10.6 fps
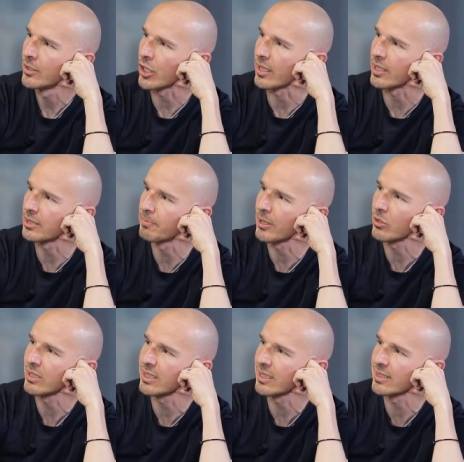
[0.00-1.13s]
Cioè, rispetto a
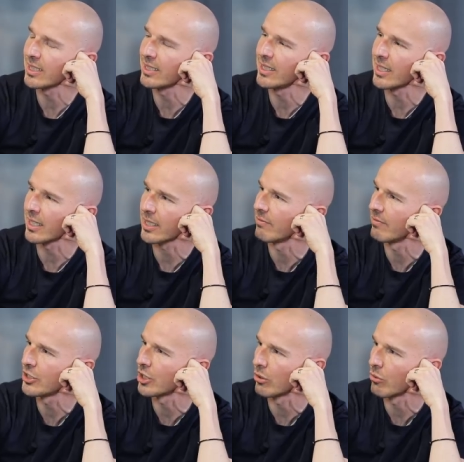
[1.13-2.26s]
un'azienda straniera che invece